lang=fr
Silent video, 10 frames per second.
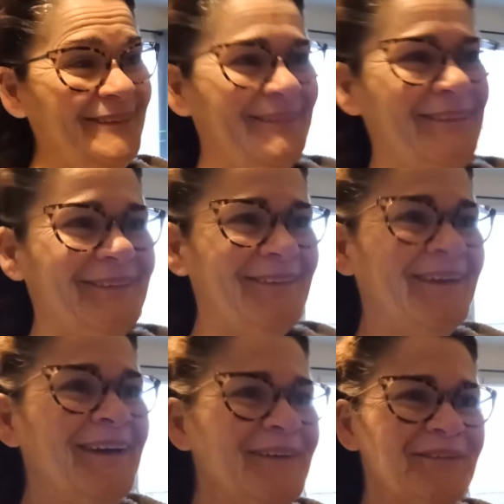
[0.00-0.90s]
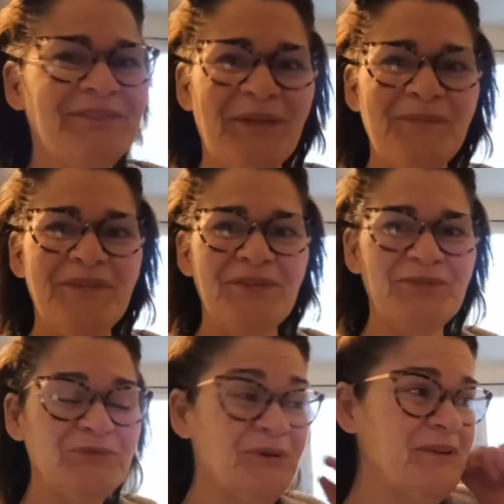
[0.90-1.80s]
on ne ferait pas des
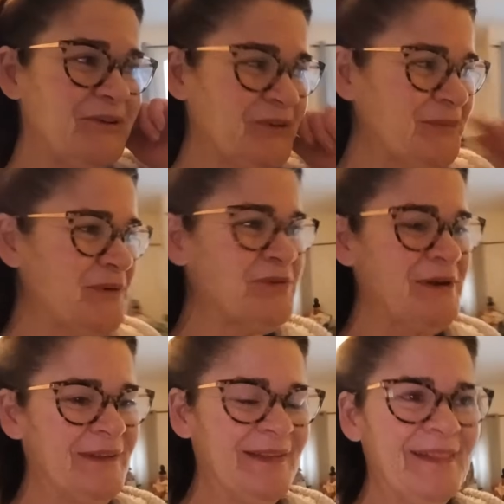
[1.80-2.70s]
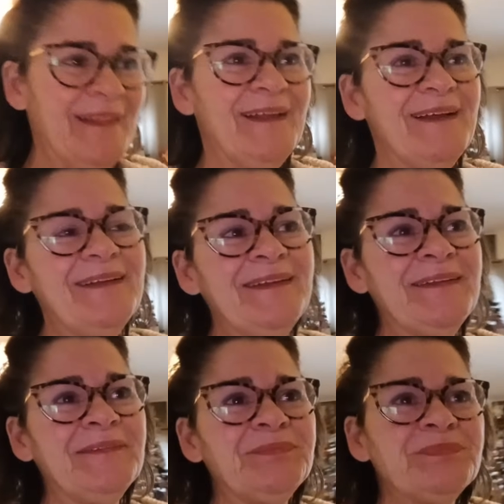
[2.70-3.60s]
filles de voyage, parfois.
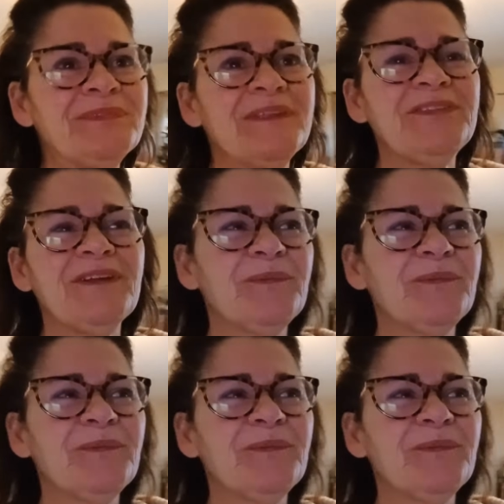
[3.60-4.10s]
et